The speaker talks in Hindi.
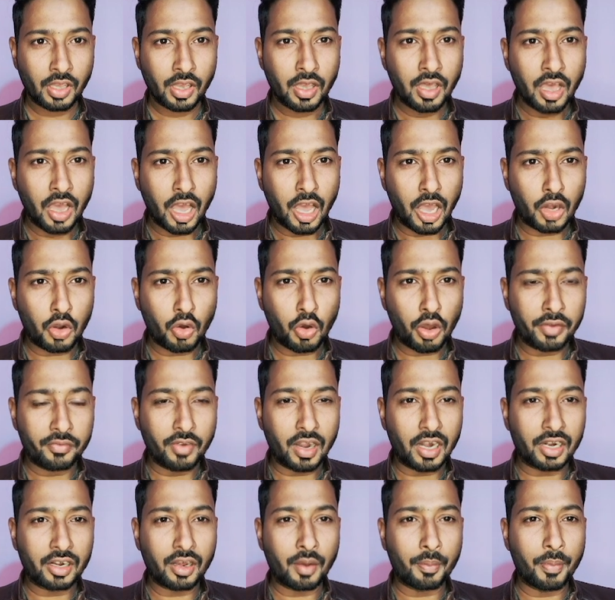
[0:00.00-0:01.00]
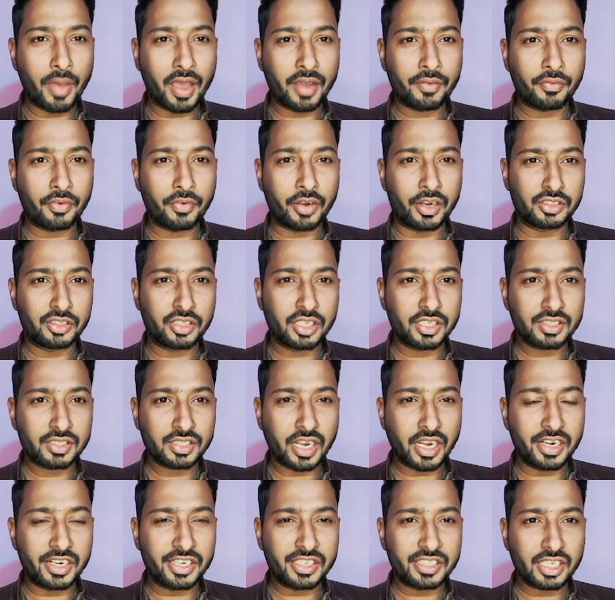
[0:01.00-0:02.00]
हेलो एंड वेलकम बैक फ्रेंड दिस
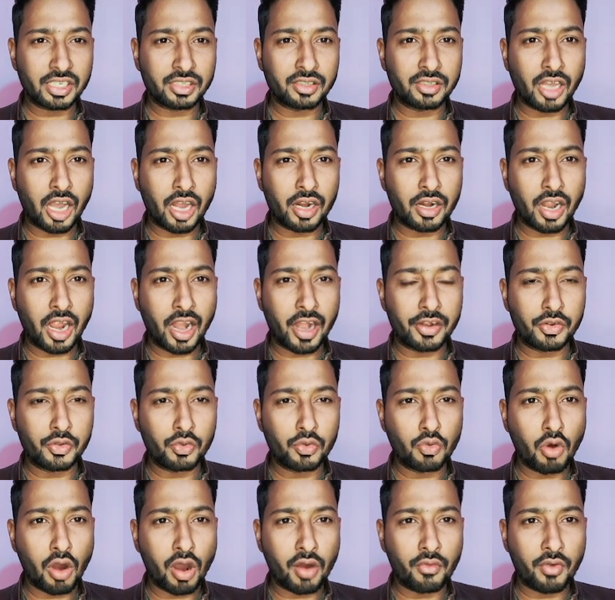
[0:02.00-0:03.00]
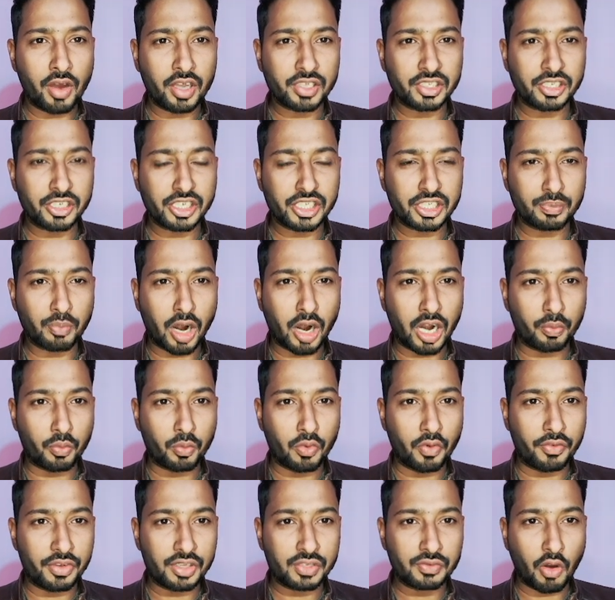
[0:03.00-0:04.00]
साइड इज़ अदनान एंड यू आर वाचिंग स्मार्ट
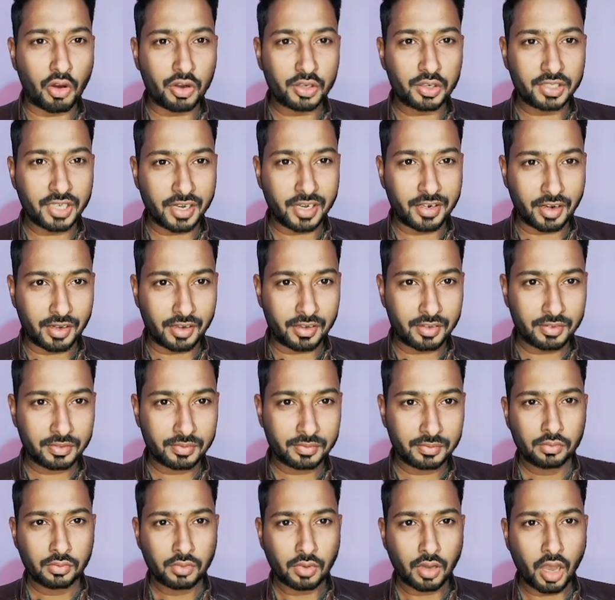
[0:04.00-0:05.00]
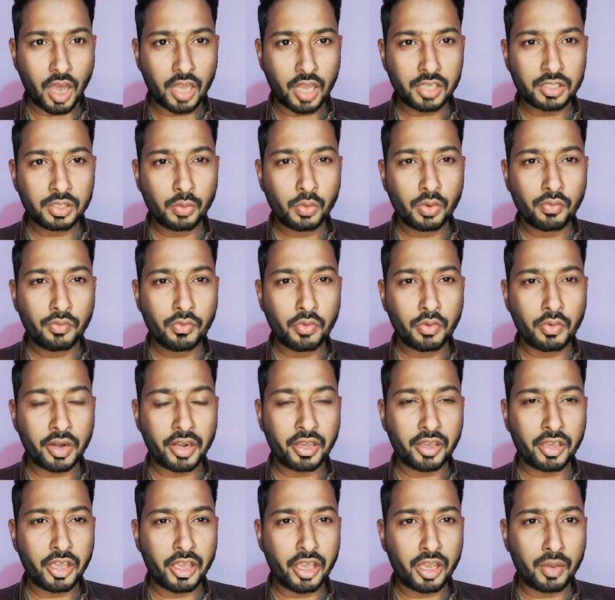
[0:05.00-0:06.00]
मूवीज़ वॉक चैनल आज हम रिव्यू
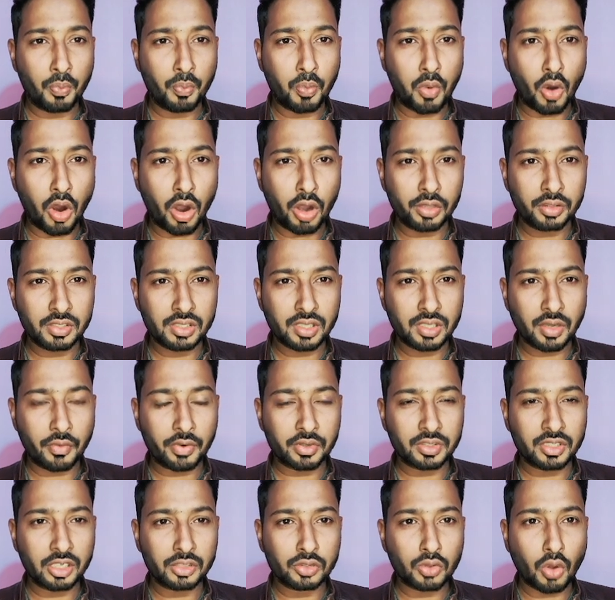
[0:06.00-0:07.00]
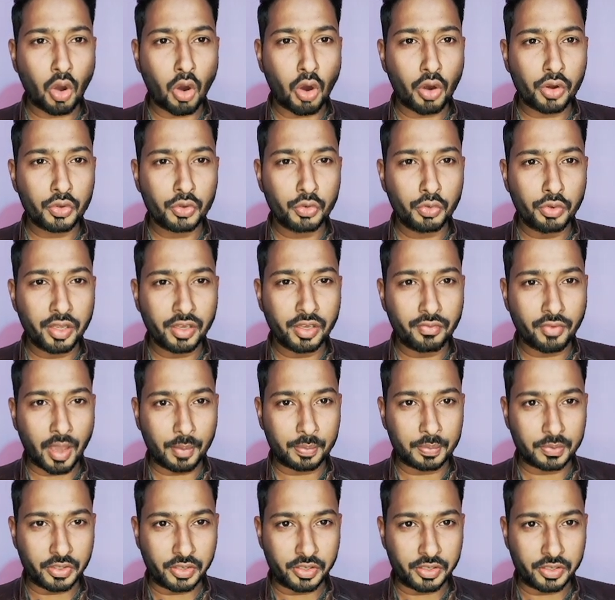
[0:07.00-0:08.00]
करेंगे एक बहुत ही ज़बरदस्त और यूनिक वेब
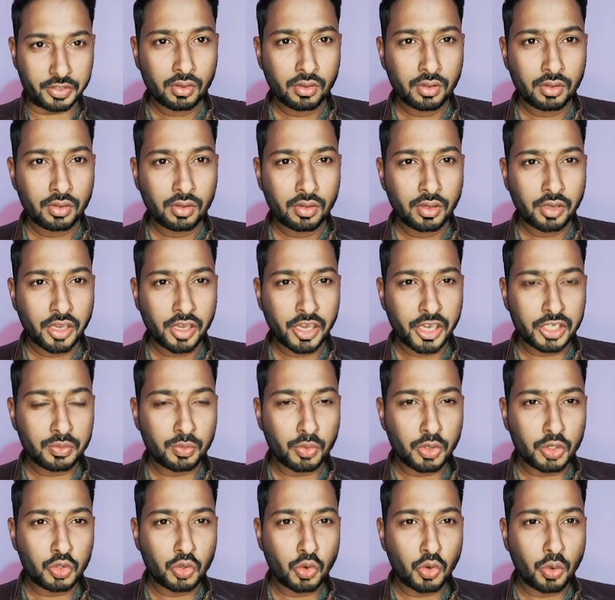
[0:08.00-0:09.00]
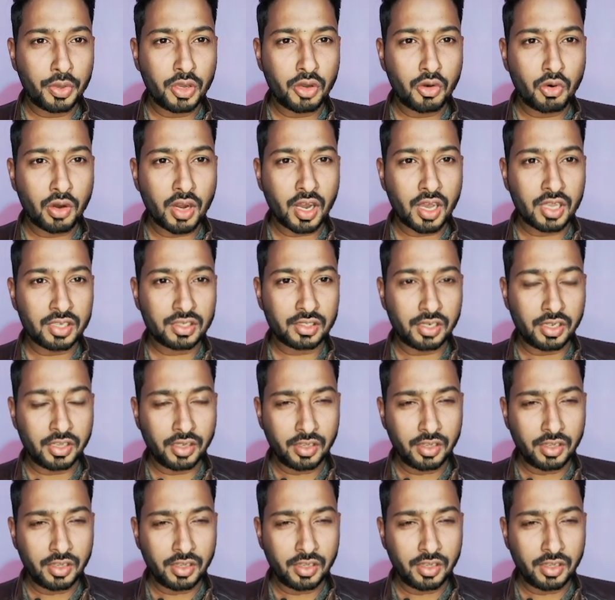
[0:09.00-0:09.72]
सीरीज़ इसमें जो भी होगा असली